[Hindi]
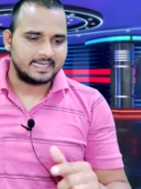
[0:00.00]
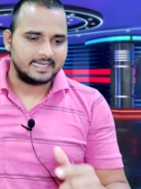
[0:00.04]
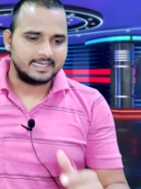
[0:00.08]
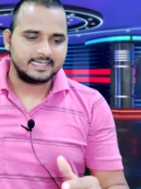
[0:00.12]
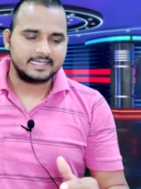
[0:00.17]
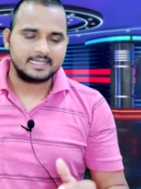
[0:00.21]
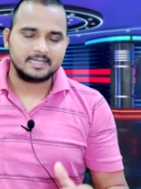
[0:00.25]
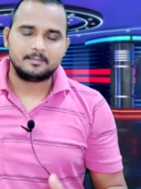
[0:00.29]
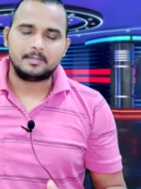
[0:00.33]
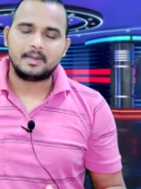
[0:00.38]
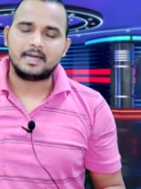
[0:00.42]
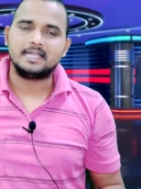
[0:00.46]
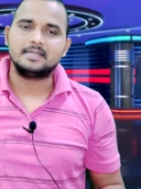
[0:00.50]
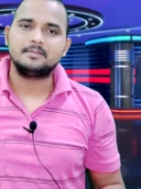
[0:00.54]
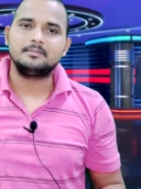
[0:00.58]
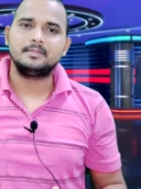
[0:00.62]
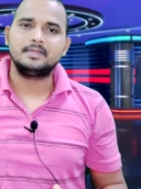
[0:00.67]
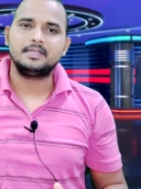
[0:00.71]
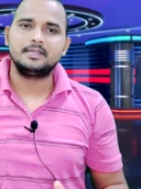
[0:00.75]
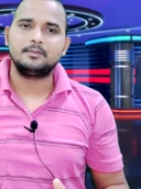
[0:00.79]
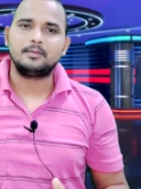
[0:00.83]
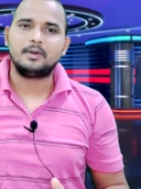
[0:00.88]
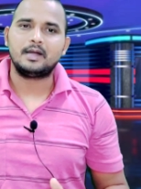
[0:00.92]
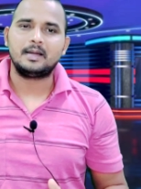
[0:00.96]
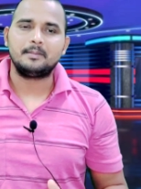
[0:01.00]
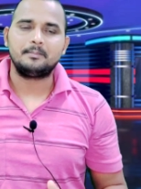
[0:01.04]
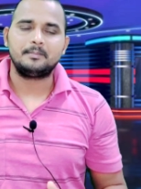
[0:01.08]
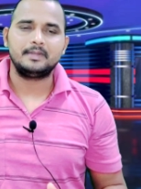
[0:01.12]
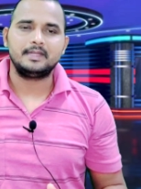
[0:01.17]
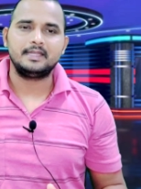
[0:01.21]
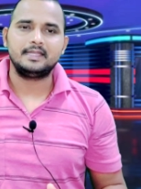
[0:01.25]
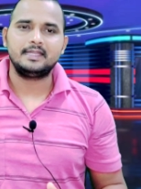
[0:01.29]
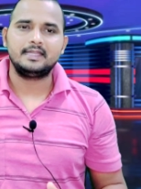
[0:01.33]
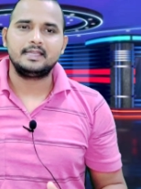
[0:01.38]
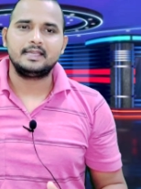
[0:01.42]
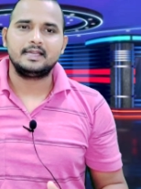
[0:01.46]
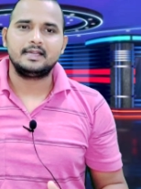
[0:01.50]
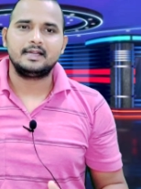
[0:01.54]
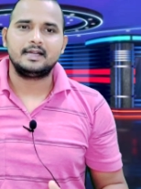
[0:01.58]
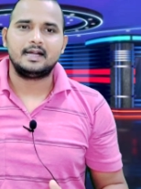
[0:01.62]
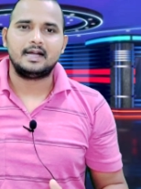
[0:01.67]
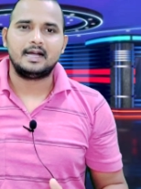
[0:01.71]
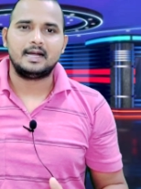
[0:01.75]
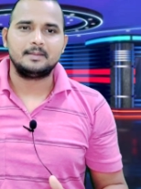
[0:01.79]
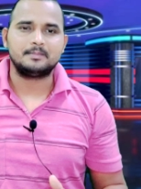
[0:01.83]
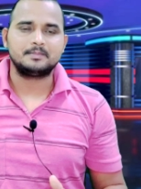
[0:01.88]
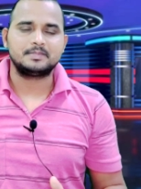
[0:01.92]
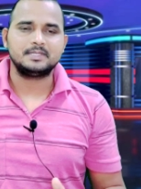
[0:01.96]
सैलरी के बाद में वहाँ पर
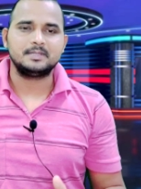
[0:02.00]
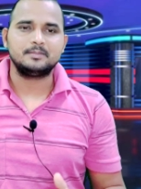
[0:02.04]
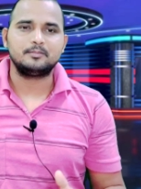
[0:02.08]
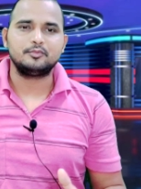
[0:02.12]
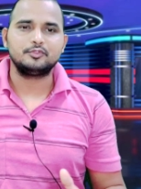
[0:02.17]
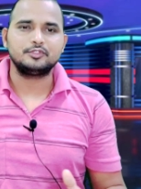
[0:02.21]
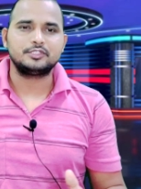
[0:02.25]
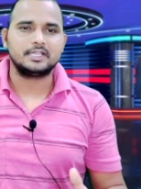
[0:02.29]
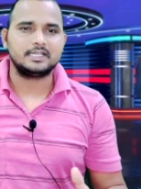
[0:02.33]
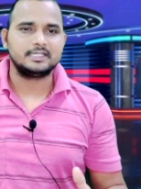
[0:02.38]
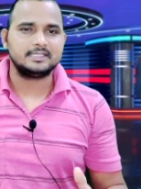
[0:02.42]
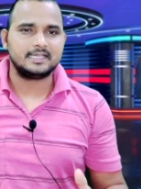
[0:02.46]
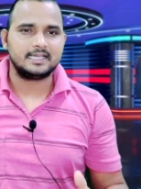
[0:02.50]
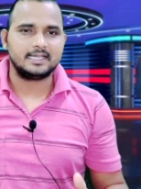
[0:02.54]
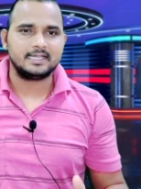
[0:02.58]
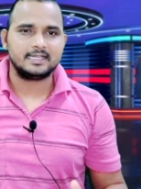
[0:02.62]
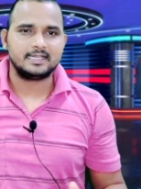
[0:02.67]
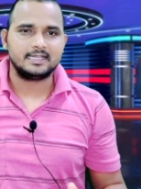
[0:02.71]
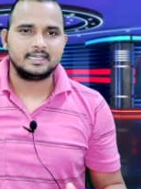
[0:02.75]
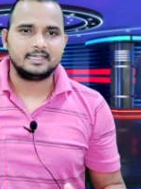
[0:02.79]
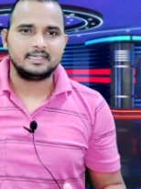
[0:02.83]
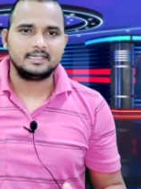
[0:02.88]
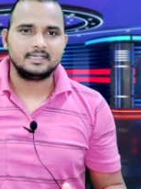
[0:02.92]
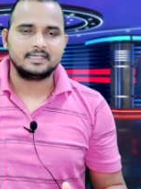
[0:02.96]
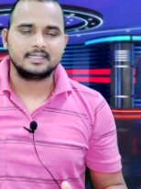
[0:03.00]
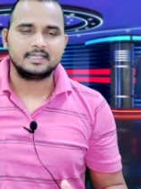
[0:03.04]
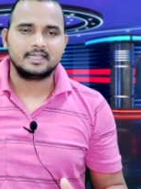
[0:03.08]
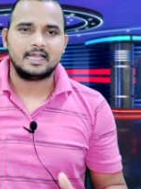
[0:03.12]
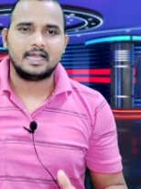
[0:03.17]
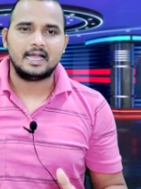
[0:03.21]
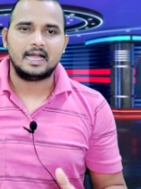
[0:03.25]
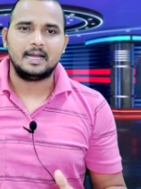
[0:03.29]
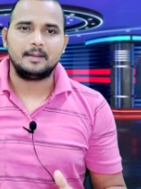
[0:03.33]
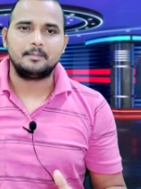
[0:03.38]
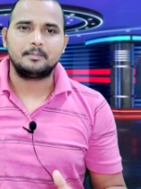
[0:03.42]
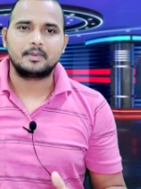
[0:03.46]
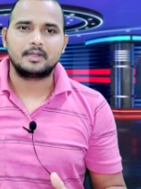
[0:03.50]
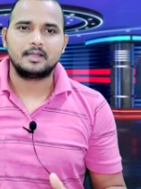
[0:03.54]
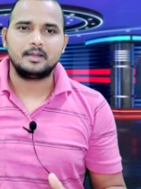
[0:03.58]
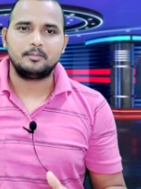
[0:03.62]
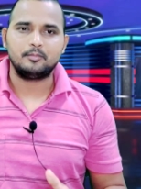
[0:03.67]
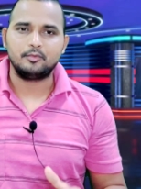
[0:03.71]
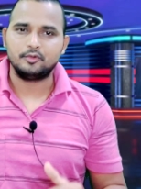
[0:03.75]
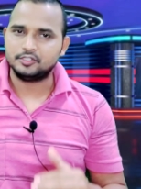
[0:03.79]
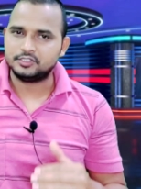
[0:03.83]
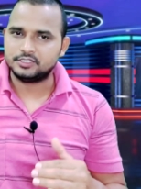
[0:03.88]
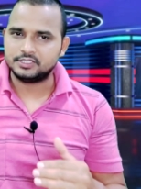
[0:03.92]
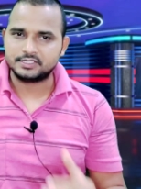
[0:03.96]
आपसे पूछा जाएगा
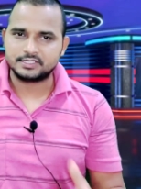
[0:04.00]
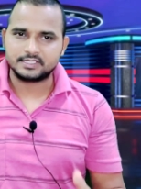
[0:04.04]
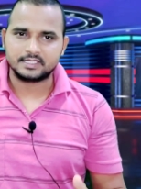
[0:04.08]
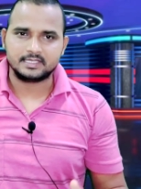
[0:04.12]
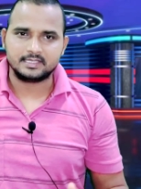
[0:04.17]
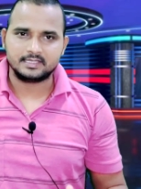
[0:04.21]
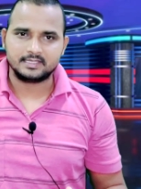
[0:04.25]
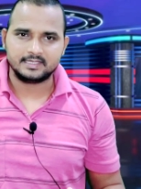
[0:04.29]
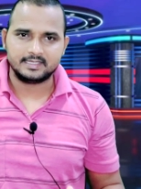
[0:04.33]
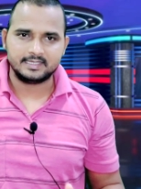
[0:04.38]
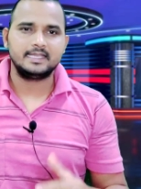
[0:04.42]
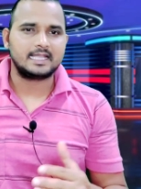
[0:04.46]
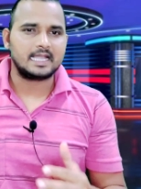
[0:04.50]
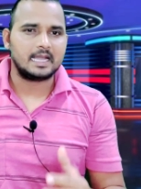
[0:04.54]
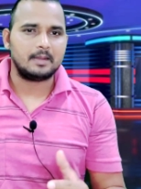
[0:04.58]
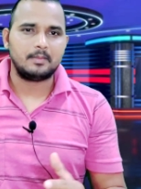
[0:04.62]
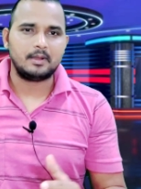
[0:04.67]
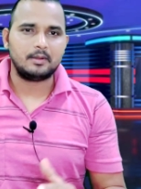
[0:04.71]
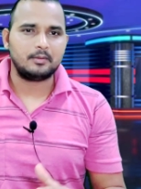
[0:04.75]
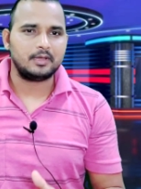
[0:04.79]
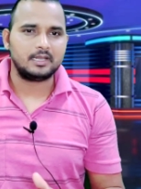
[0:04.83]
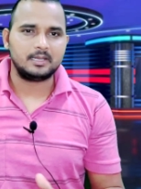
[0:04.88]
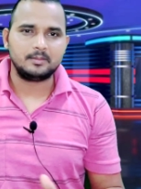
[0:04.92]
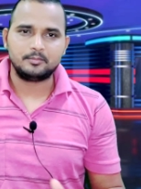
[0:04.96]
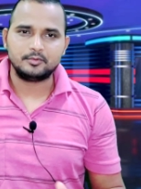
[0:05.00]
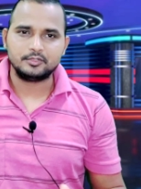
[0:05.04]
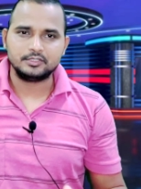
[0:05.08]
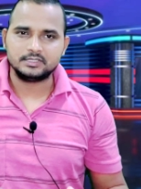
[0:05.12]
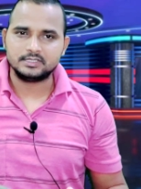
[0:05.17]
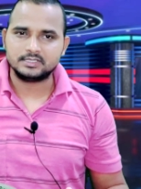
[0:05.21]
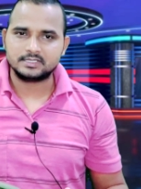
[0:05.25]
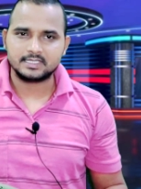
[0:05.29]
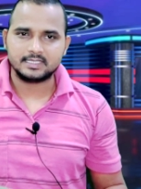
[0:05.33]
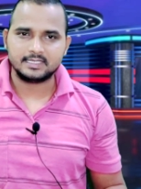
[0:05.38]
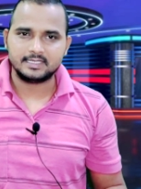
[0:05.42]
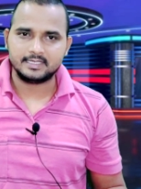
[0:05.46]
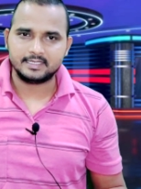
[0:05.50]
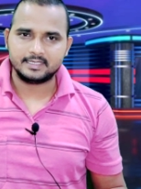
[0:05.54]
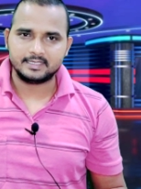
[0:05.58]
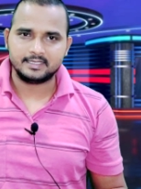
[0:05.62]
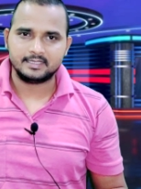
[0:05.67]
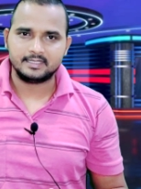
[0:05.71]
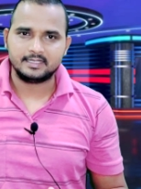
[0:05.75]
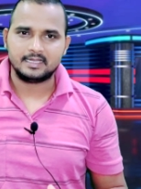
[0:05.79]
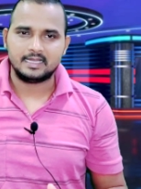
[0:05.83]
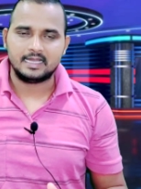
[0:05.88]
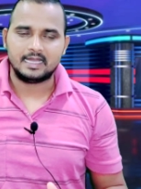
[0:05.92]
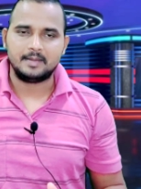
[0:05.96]
आपका पोजीशन इकामा वाला पोजीशन नहीं
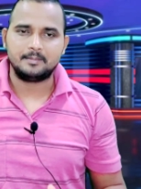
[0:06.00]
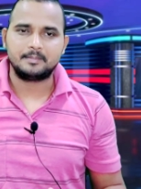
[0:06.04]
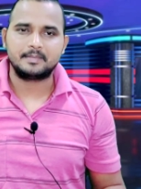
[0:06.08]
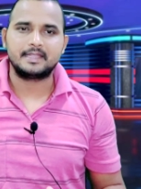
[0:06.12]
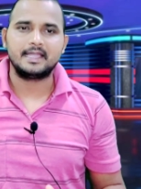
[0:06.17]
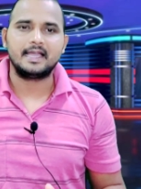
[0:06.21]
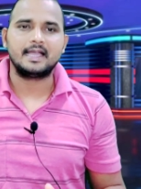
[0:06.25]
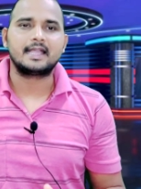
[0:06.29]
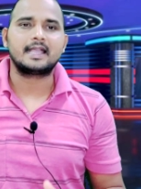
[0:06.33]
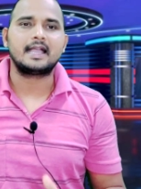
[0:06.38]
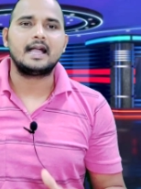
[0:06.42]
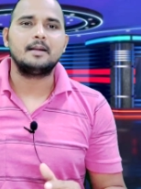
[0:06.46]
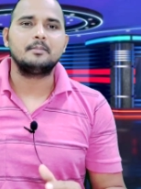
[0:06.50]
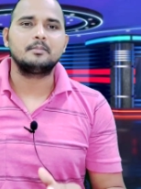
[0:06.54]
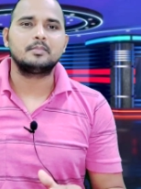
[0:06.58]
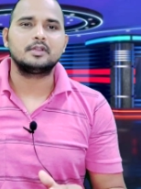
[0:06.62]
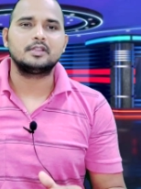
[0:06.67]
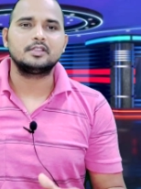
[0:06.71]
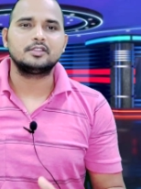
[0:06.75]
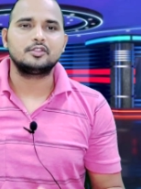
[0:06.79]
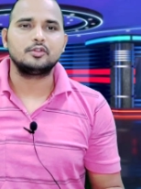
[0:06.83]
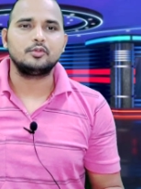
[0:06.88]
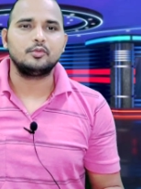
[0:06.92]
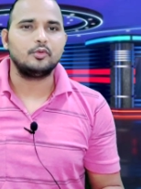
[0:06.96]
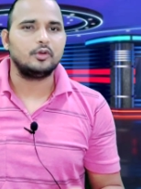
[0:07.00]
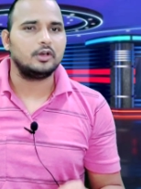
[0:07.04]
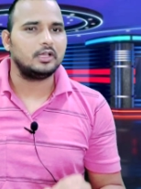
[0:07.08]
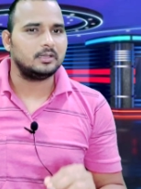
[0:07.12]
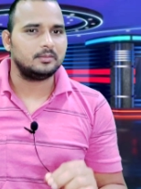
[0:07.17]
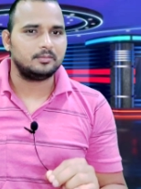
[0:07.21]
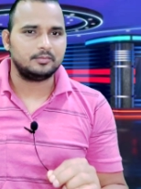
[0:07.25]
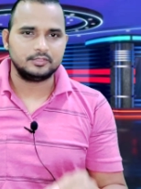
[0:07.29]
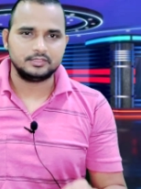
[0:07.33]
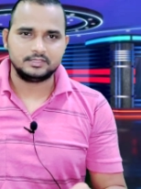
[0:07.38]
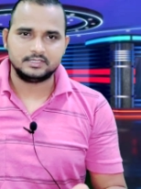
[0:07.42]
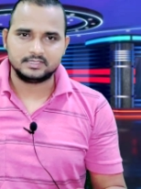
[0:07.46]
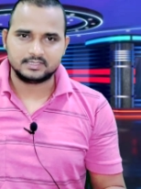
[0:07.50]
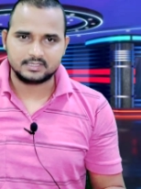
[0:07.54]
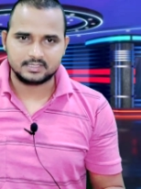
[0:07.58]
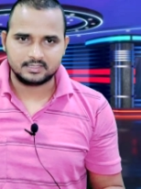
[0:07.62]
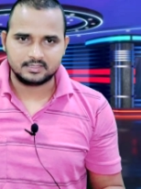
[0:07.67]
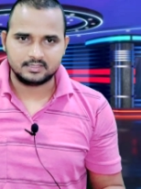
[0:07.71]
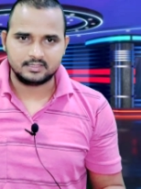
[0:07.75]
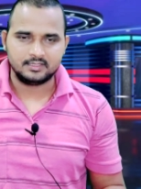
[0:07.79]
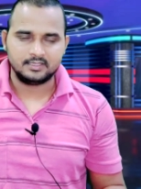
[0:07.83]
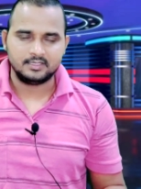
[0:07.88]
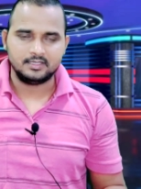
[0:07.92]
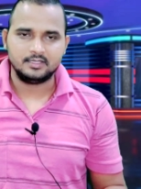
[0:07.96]
आप क्या काम करते हो वो वाला पोजीशन